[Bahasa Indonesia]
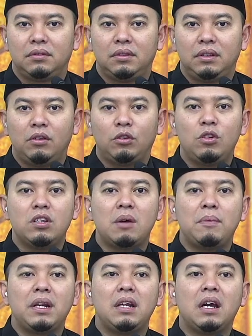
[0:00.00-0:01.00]
Waktu di
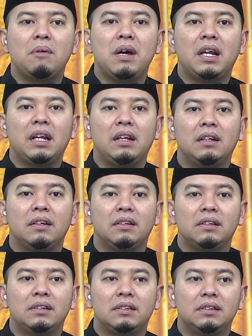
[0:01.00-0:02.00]
Samarinda kemarin,
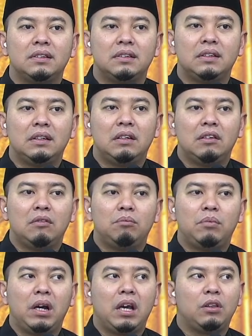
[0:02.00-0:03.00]

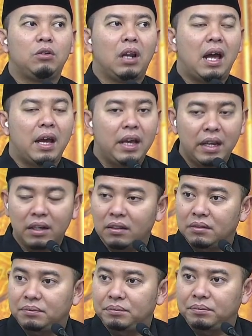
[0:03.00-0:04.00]
begitu lahir
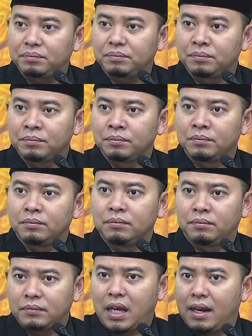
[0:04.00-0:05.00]

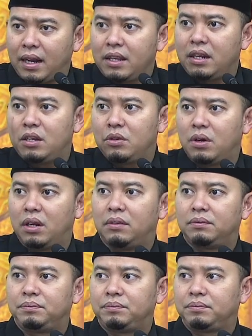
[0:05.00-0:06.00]
anaknya dijual.
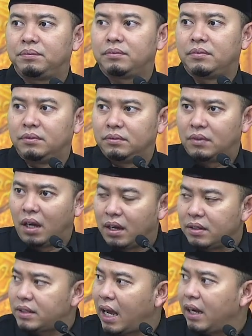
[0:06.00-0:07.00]

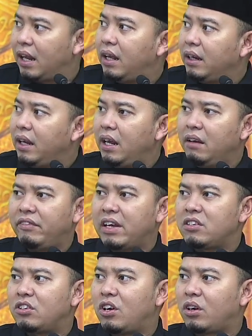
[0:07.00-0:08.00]
Cari lagi
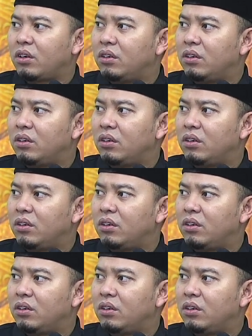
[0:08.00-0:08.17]
investor.